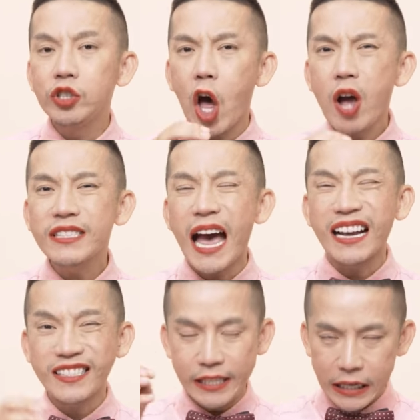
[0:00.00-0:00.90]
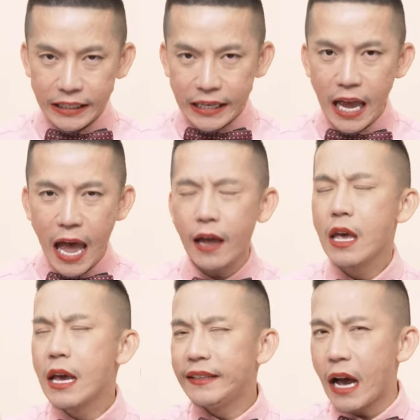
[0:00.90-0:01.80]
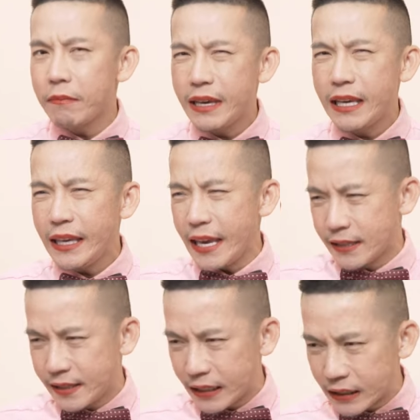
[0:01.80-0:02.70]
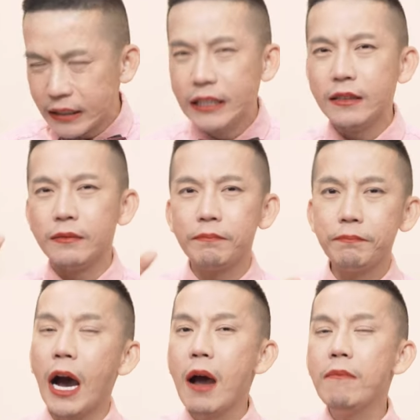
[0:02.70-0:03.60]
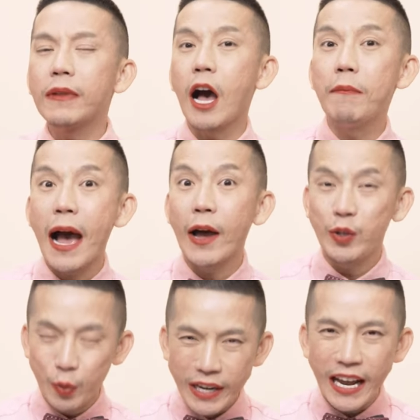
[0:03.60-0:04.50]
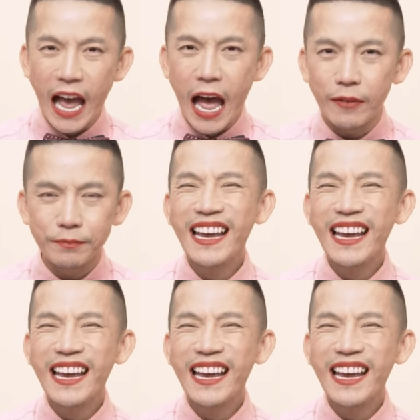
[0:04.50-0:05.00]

นอกจากสิ่งนี้นะคะยังมีอีกสิ่งอื่นเพิ่มเข้ามาด้วยนะคะ